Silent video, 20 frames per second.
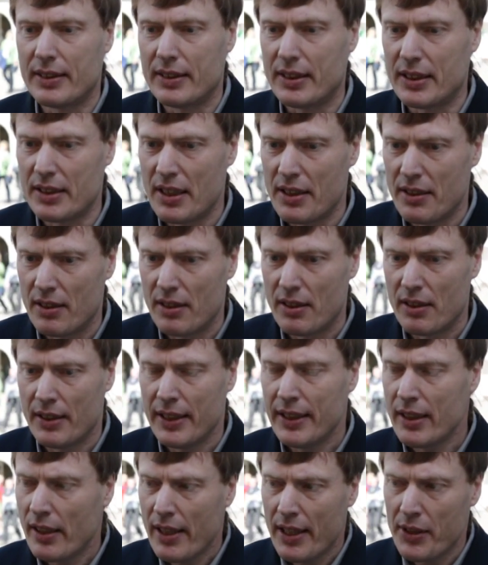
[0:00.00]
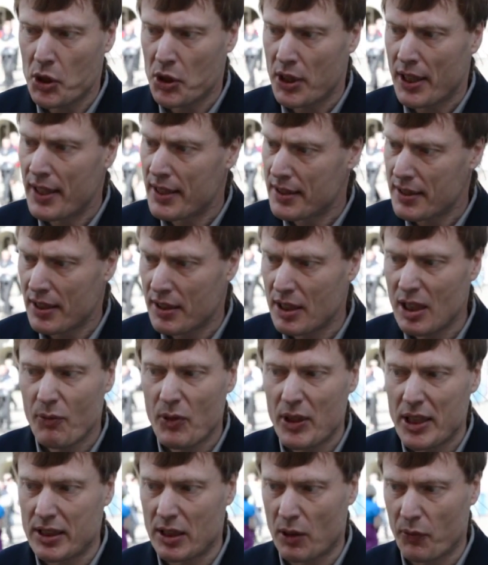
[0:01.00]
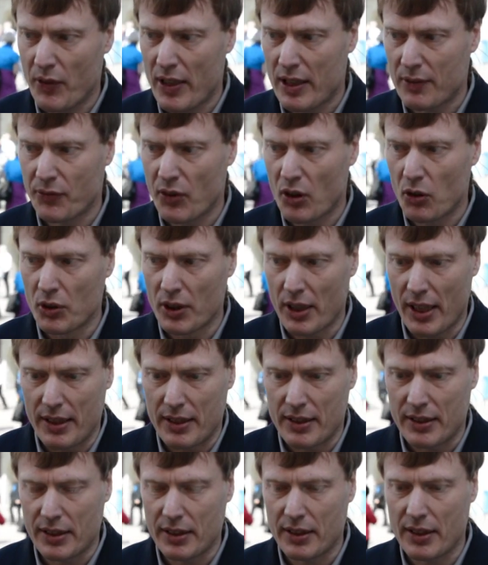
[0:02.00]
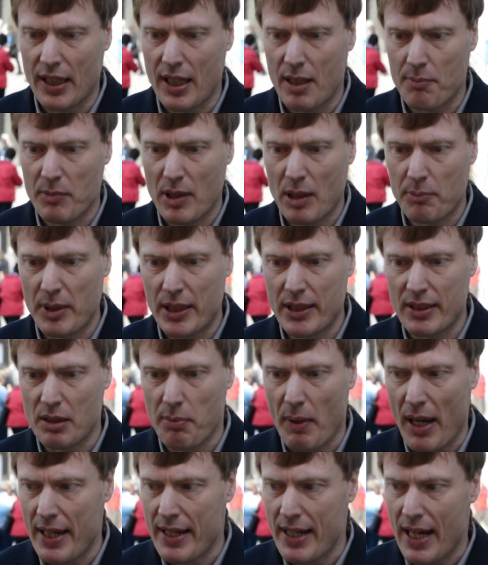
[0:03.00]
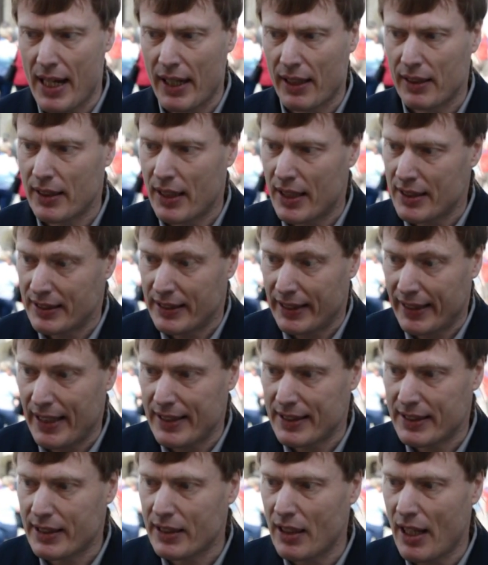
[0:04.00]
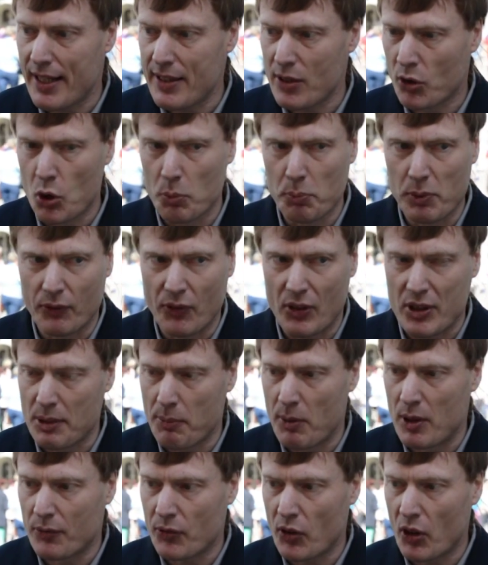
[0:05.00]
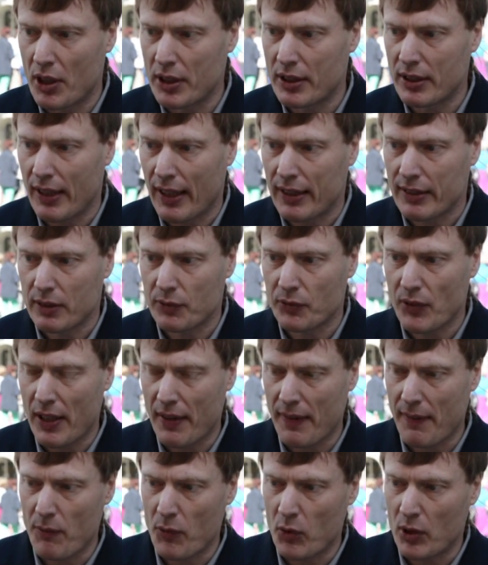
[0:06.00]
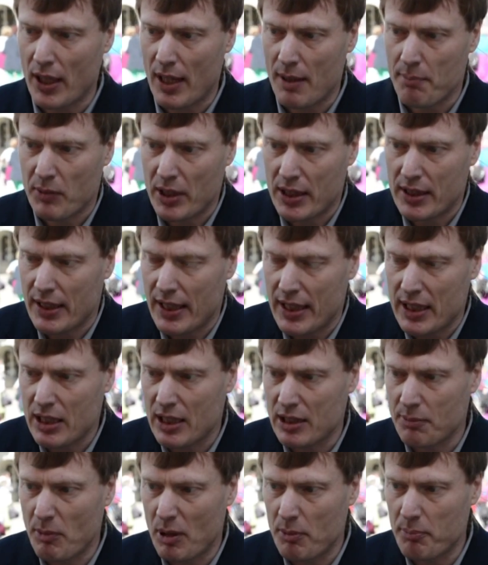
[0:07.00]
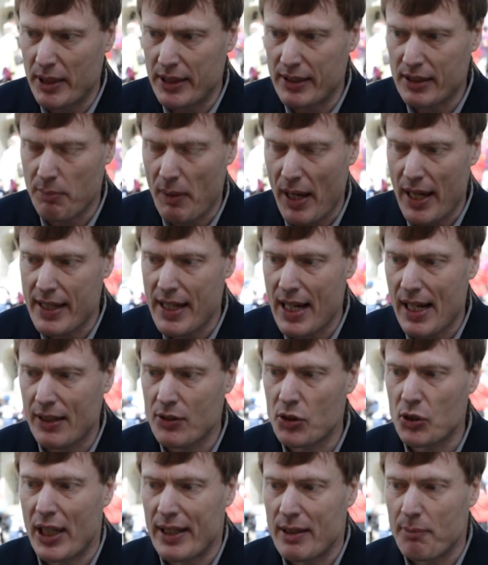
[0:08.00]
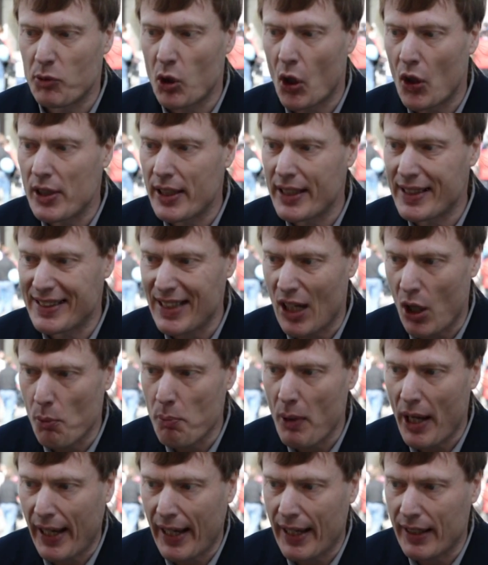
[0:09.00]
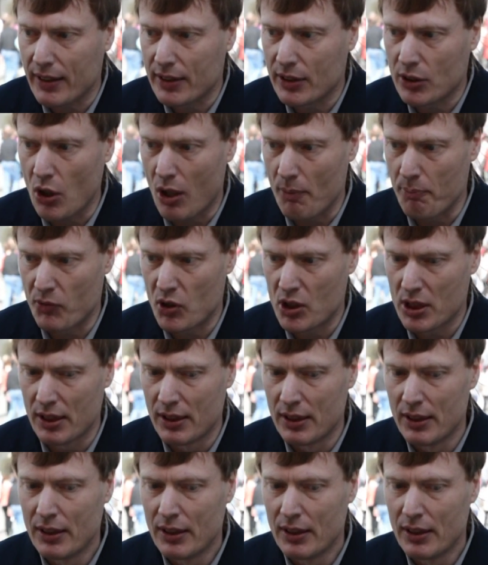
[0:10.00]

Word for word: Diese niederländische Initiative, die sich Fairphone nennt, die haben ja binnen zwei Jahren als eine ganz kleine Gruppe von zwölf Leuten angefangen und haben gezeigt, dass man binnen zwei Jahren zu einem deutlich saubereren kommt.